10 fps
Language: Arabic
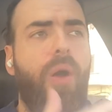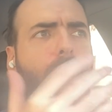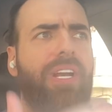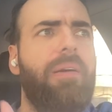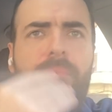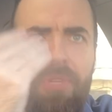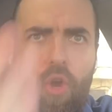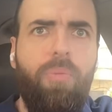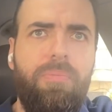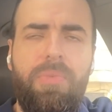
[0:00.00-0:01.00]
اول كم
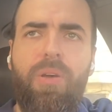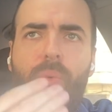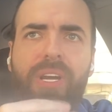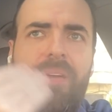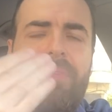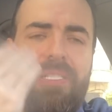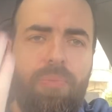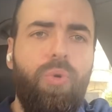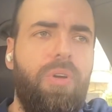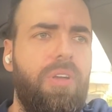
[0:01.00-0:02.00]
يوم اول كم
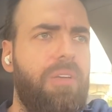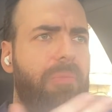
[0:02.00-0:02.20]
اسبوع